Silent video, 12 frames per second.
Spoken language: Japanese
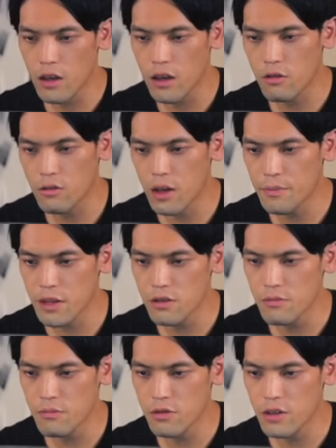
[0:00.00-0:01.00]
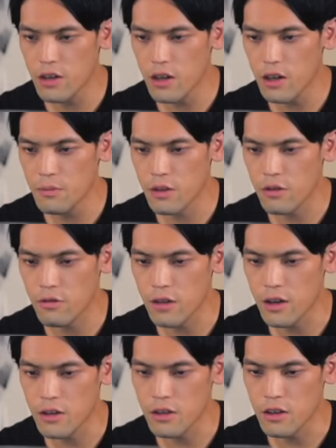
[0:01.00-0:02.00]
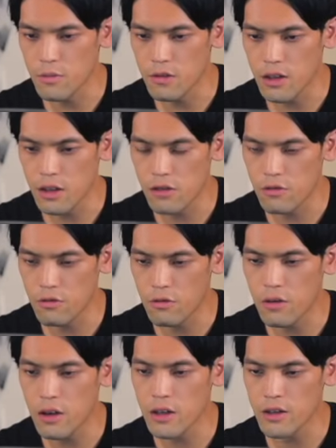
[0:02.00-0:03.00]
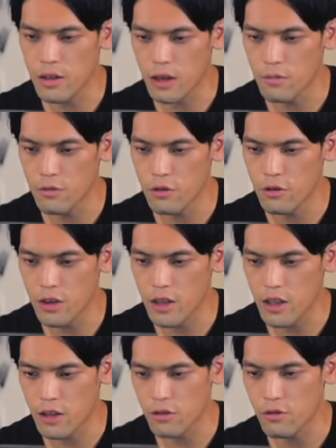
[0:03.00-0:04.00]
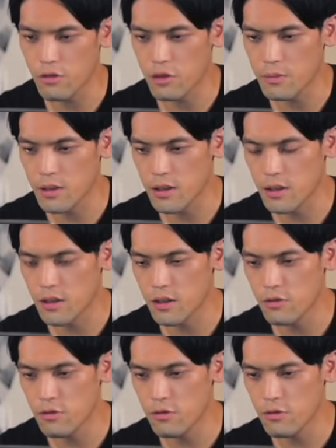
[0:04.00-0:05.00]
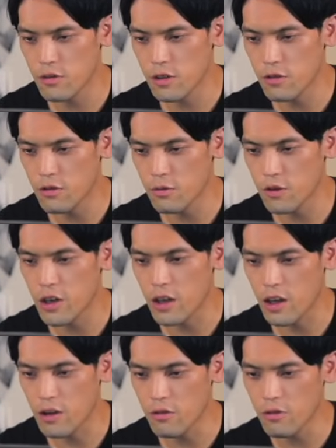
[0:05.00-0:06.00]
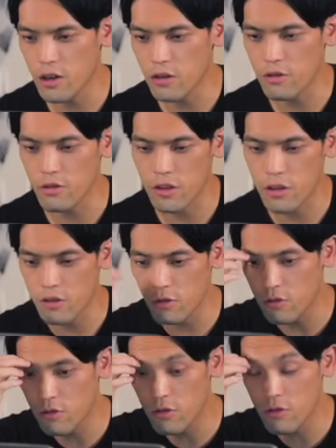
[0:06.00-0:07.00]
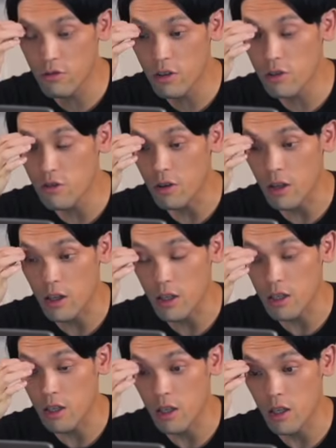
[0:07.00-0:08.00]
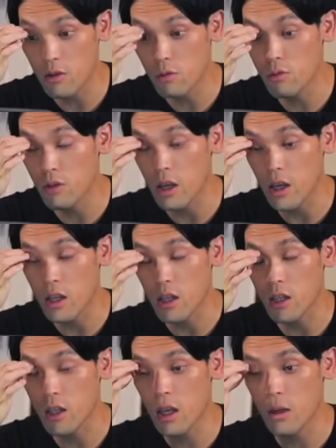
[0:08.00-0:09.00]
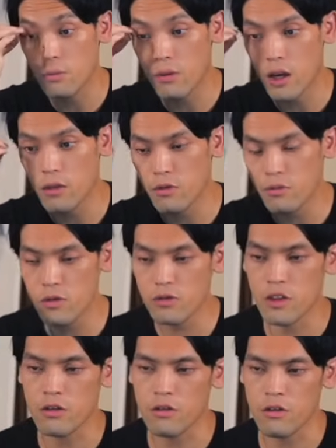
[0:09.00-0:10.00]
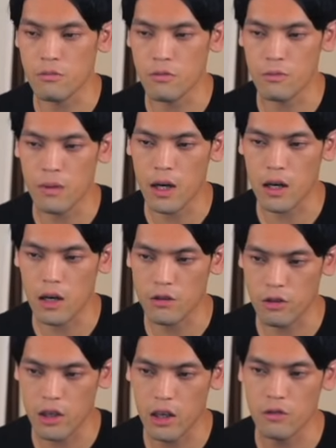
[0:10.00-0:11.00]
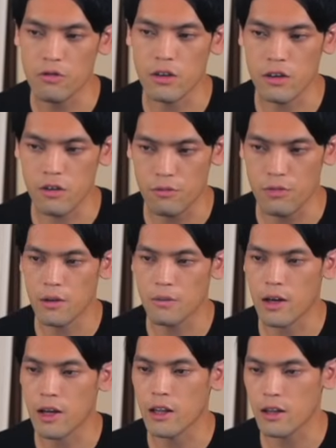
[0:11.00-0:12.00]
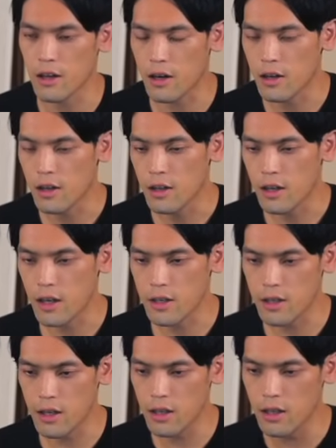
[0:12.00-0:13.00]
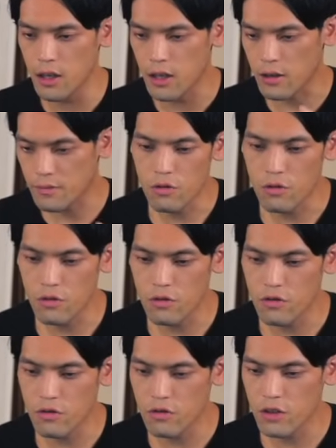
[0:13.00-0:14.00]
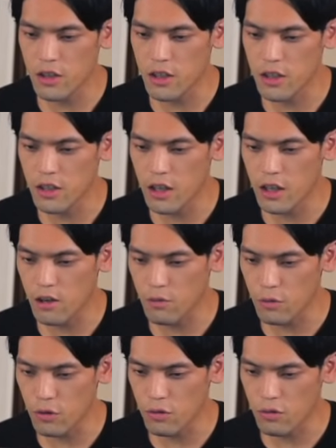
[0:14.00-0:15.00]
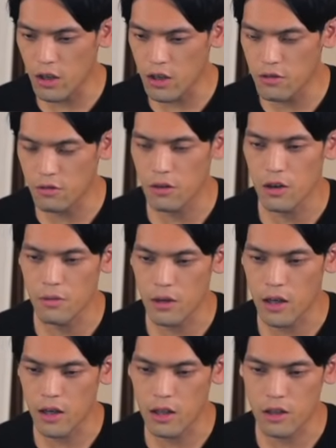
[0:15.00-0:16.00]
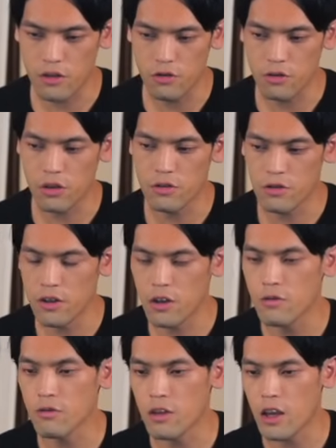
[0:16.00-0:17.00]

で、あと Amazon Music Unlimited に関しても最初の5ヶ月が無料になっております。非常にこれもいいかな。音楽1億曲以上かな。確か聴き放題になって、プライムミュージックっていうのもまあ、あの、聞けるんですけど、イム会員だったら。えー、さらに広告なしで、あと、ポッドキャストとかもね、かなり充実してるの